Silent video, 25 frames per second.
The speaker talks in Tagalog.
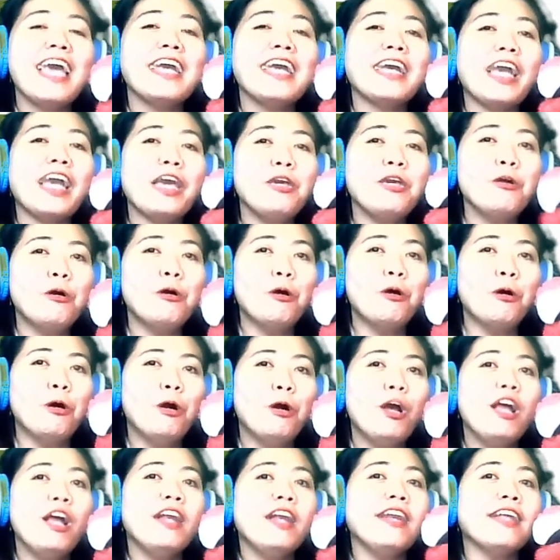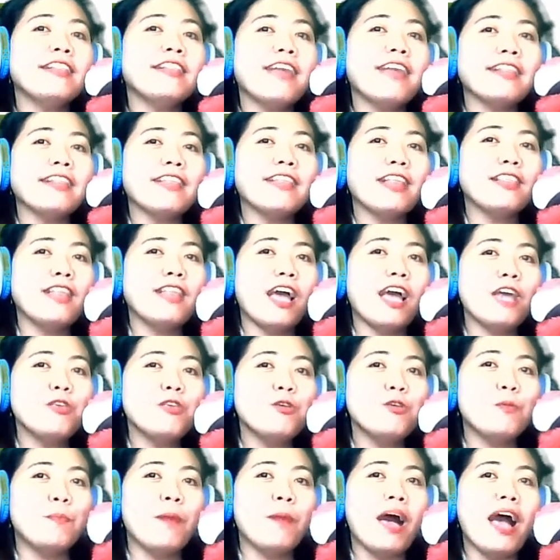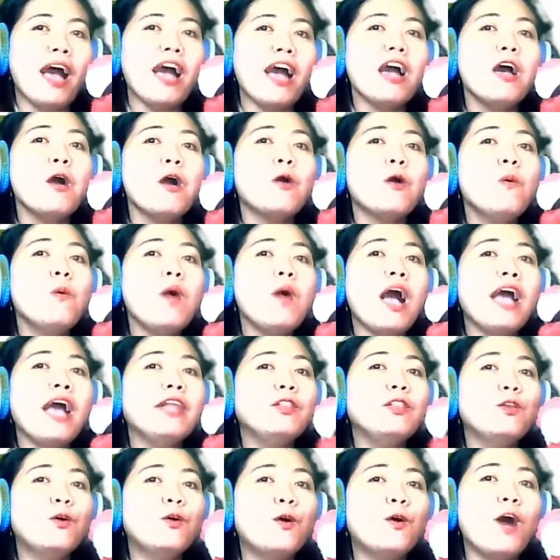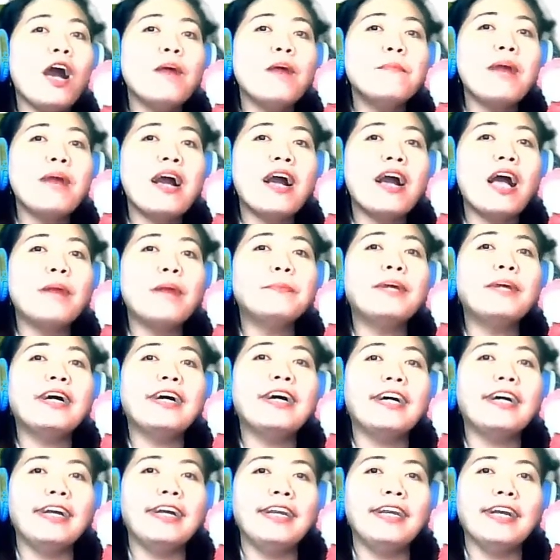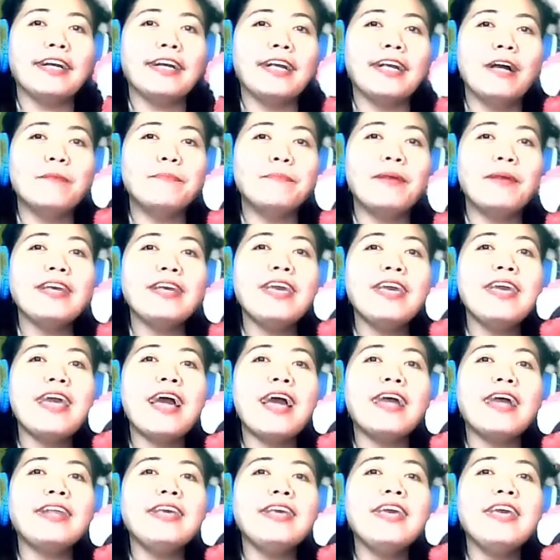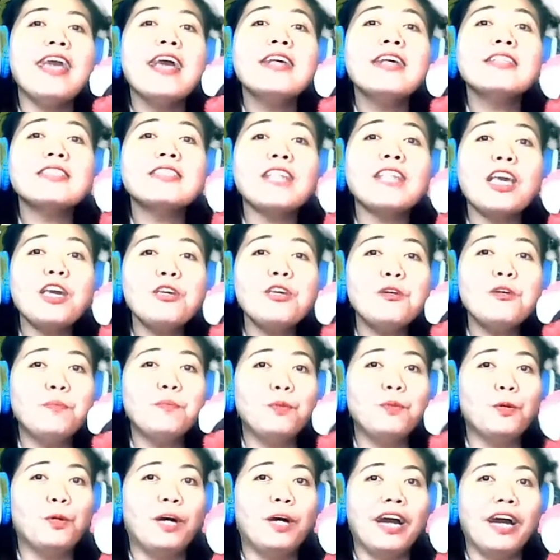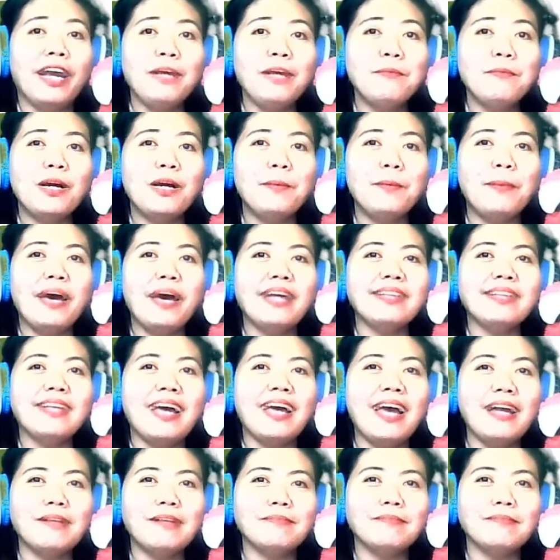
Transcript: Kayo, natatandaan niyo pa kung ano ang mga mahahalagang pangyayari sa inyong buhay mga bata?